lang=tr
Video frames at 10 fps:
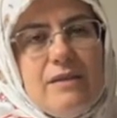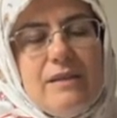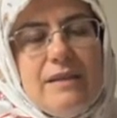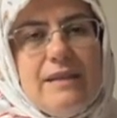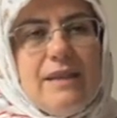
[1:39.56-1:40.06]

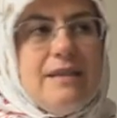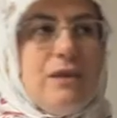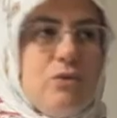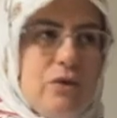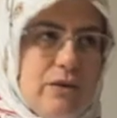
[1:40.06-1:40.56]

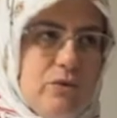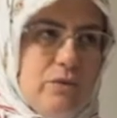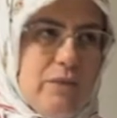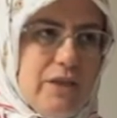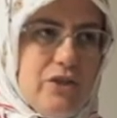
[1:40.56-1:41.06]
stresten uzak
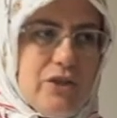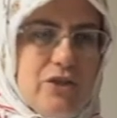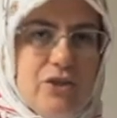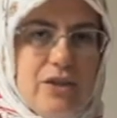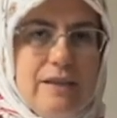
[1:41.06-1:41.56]
durmaya
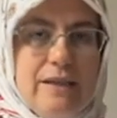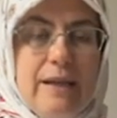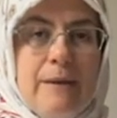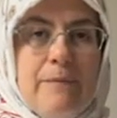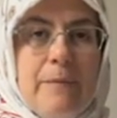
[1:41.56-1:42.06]
çalışacağız.
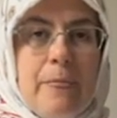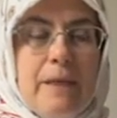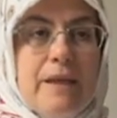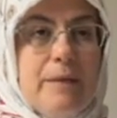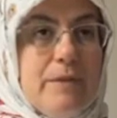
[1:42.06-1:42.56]

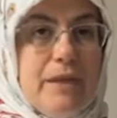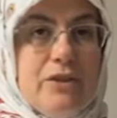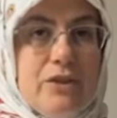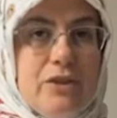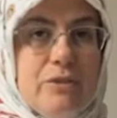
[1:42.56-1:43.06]
Yapılan
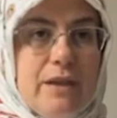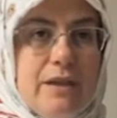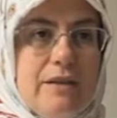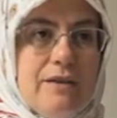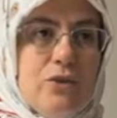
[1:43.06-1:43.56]

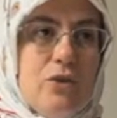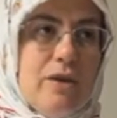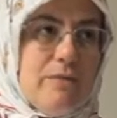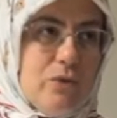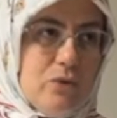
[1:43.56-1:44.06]
çalışmalarda
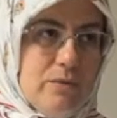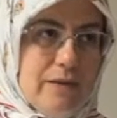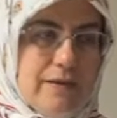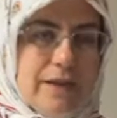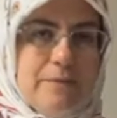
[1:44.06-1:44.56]
şöyle bir durum
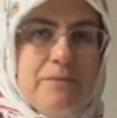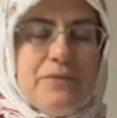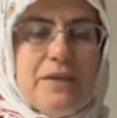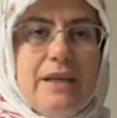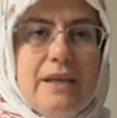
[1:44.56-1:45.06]
da var.
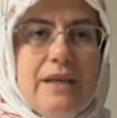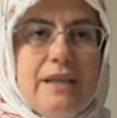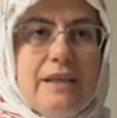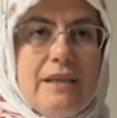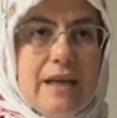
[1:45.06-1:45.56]
E,
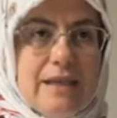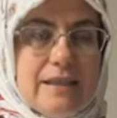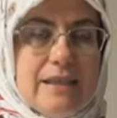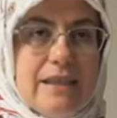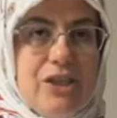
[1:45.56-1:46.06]

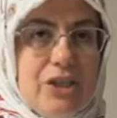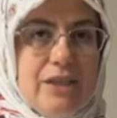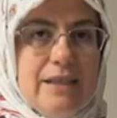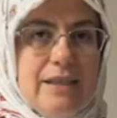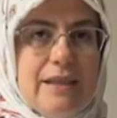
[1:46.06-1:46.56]

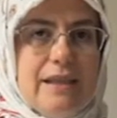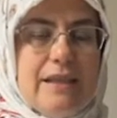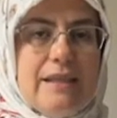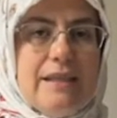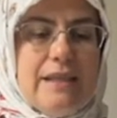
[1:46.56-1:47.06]
kişinin
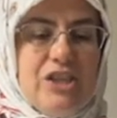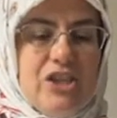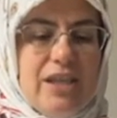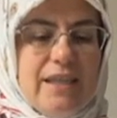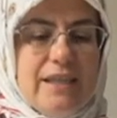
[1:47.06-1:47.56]

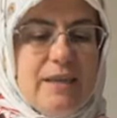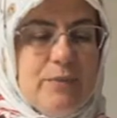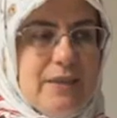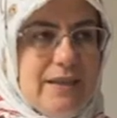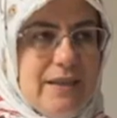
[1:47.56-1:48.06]
kişilik
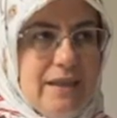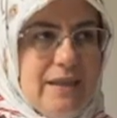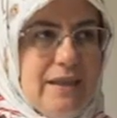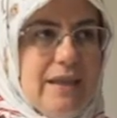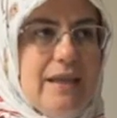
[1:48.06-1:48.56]
yapısı
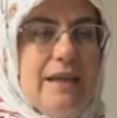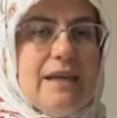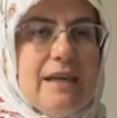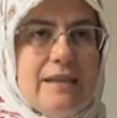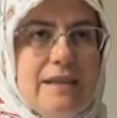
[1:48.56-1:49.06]

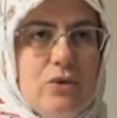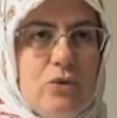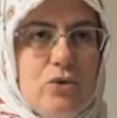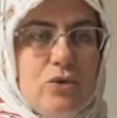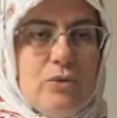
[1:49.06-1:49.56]
kanser
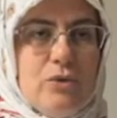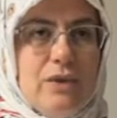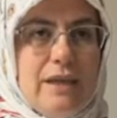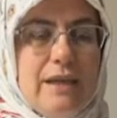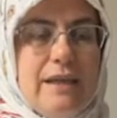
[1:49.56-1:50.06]

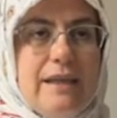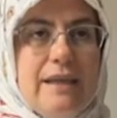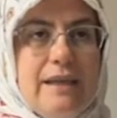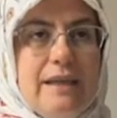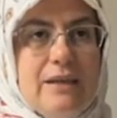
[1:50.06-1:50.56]
oluşumunda
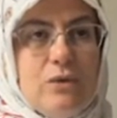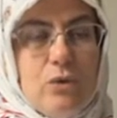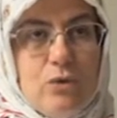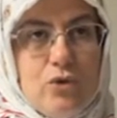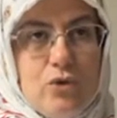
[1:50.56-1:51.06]
e,
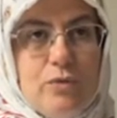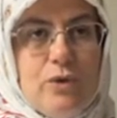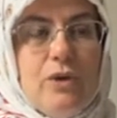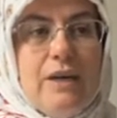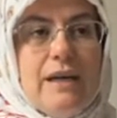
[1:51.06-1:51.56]

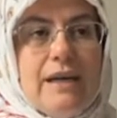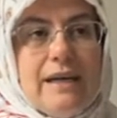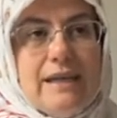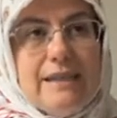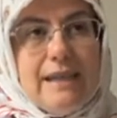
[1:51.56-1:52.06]
oluşumu,
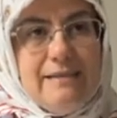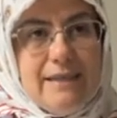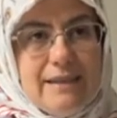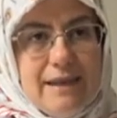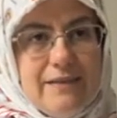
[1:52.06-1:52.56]
kanser
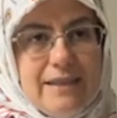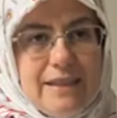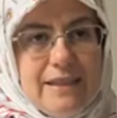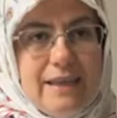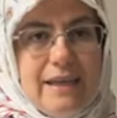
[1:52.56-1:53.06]

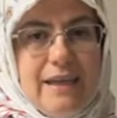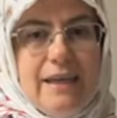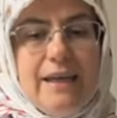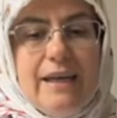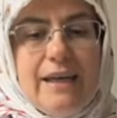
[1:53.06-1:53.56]
tedavisinde
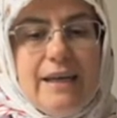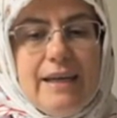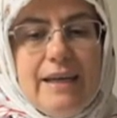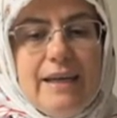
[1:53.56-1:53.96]
e,